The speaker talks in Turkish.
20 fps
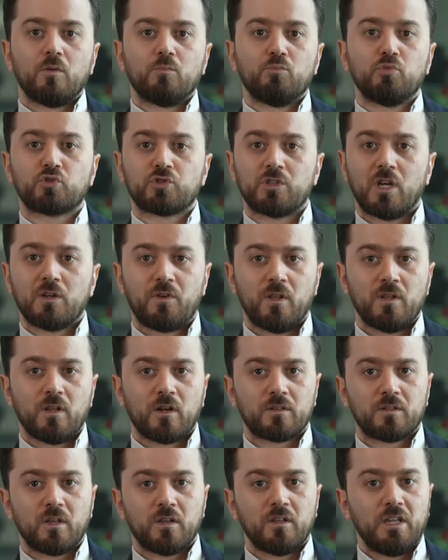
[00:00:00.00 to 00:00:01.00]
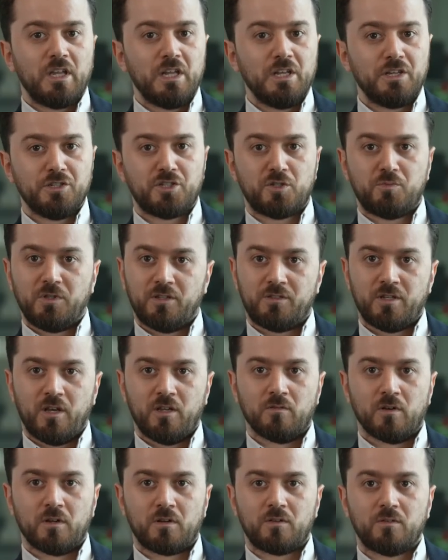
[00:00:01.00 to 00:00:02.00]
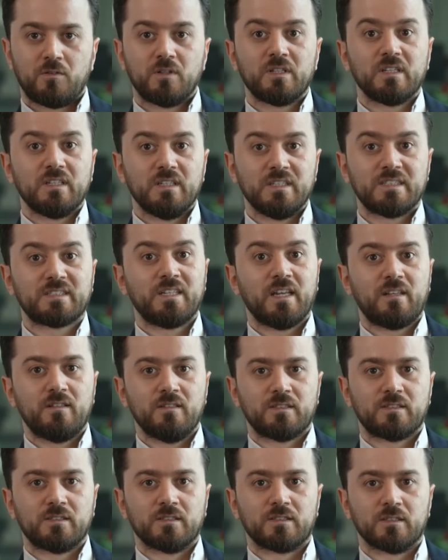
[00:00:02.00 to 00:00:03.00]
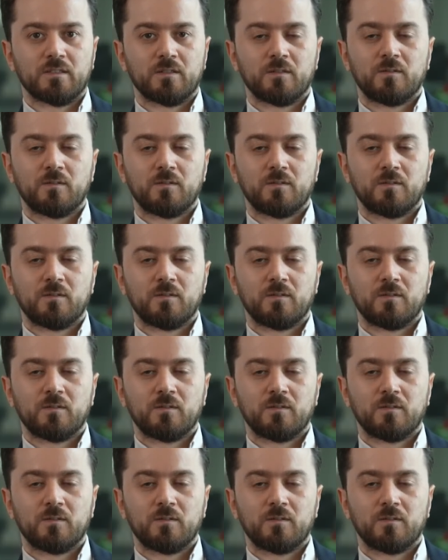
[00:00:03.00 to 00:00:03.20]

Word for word: Bu sayfalarda ilginç bir detay var. İstek listesi.